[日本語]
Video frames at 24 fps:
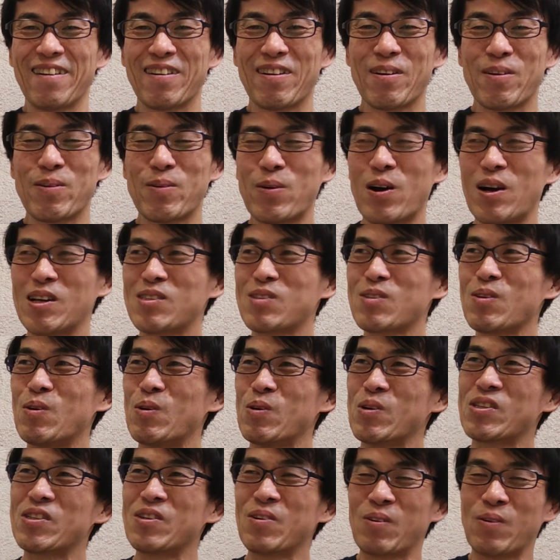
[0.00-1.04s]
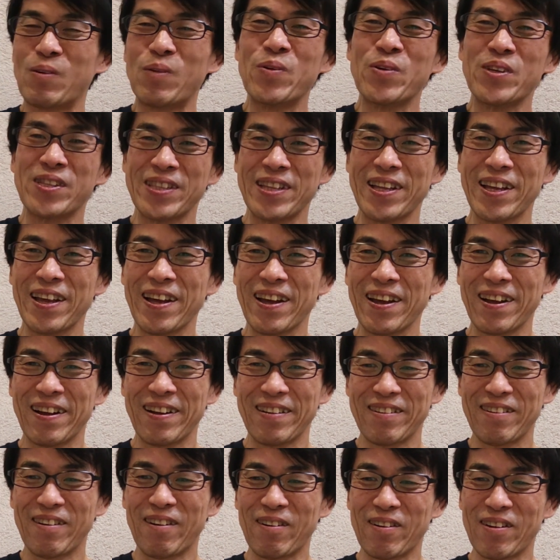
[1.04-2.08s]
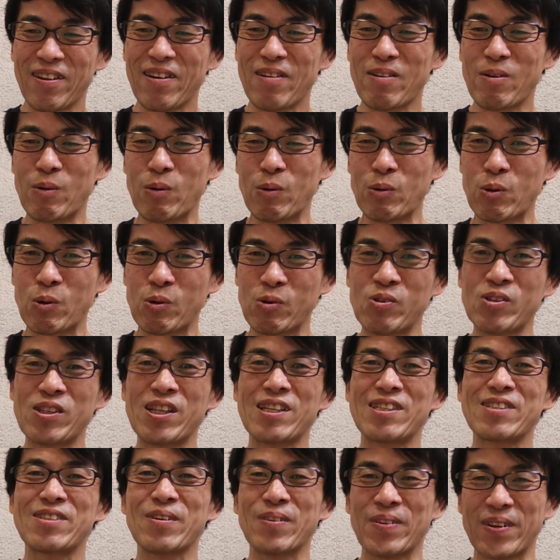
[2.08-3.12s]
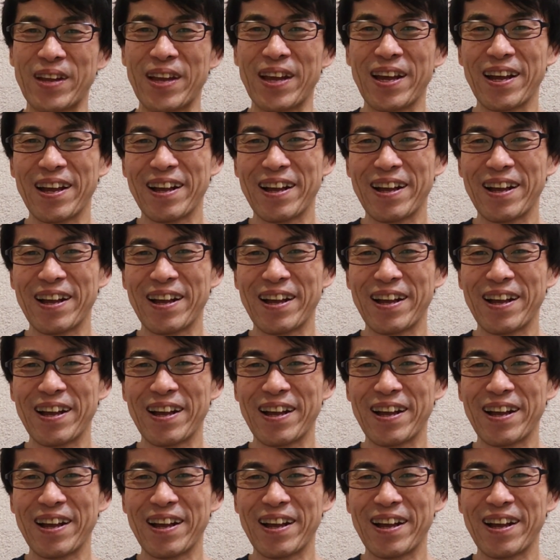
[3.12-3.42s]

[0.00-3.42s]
結構ガストは美味しいのが多いんでだから結構お得ですよね